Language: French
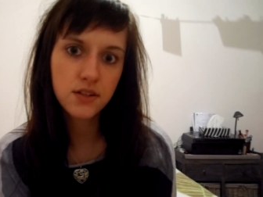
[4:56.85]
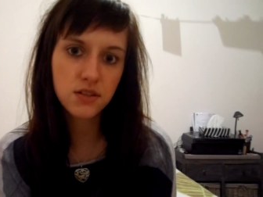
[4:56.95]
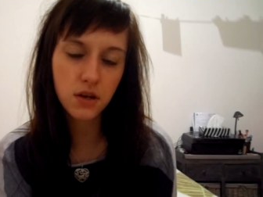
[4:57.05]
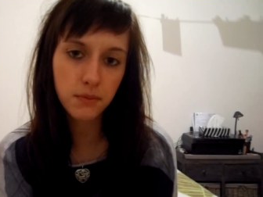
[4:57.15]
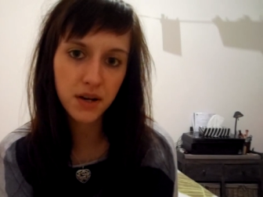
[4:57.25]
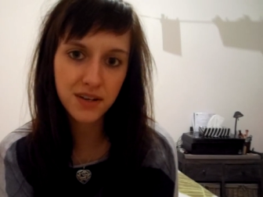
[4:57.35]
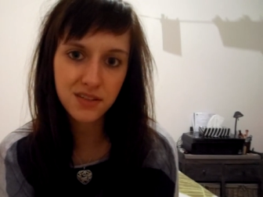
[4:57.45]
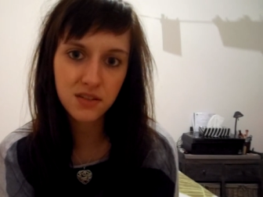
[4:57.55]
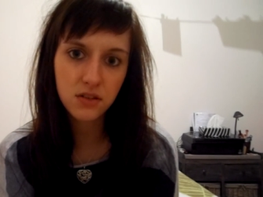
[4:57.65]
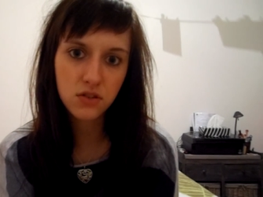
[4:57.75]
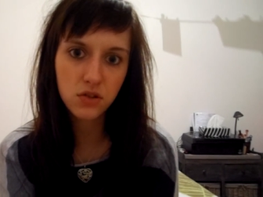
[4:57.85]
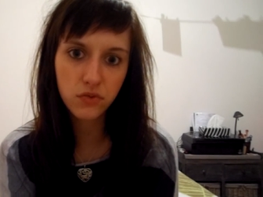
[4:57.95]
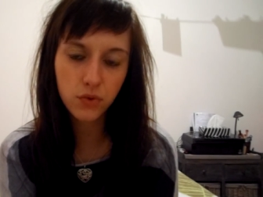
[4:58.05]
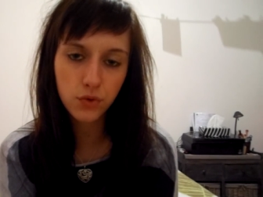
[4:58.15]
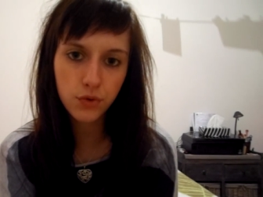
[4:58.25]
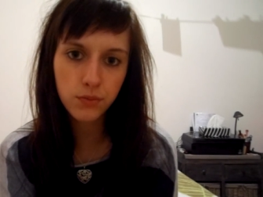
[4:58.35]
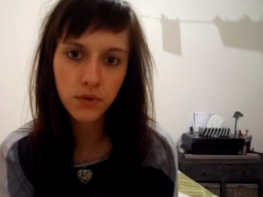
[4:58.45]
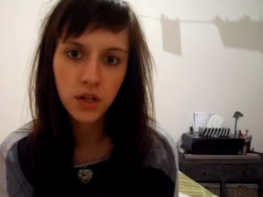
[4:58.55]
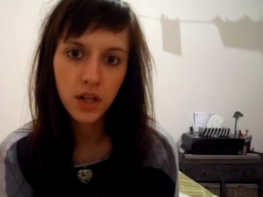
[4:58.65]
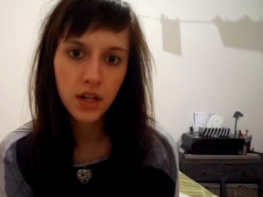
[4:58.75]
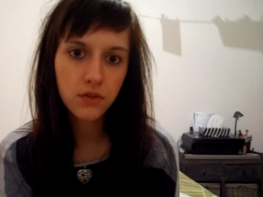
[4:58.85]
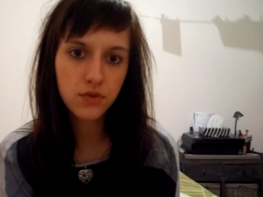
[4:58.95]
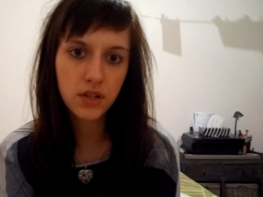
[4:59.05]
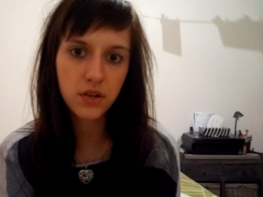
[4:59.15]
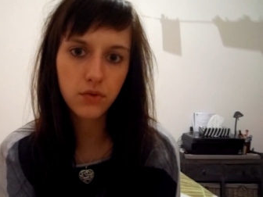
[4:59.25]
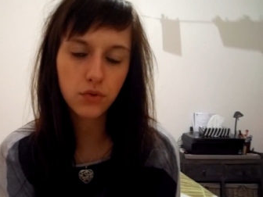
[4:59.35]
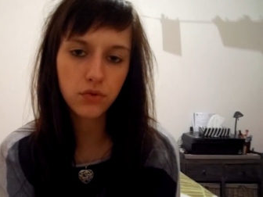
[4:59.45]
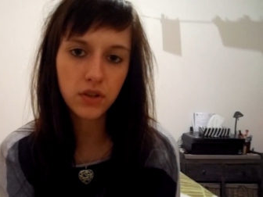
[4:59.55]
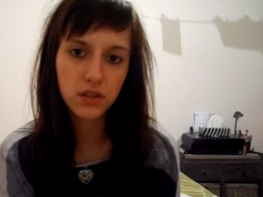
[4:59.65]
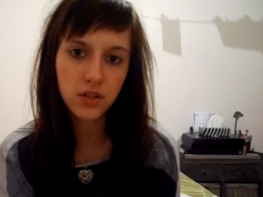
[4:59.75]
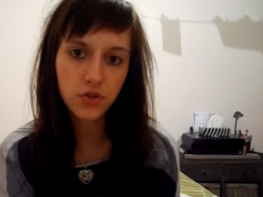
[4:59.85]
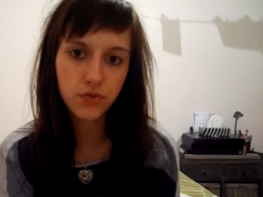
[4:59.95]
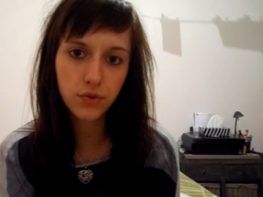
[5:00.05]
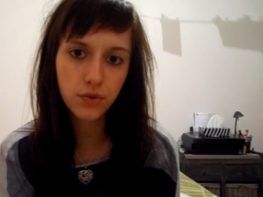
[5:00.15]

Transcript: sans masse, sans volume. Vous allez vous retrouver avec des cheveux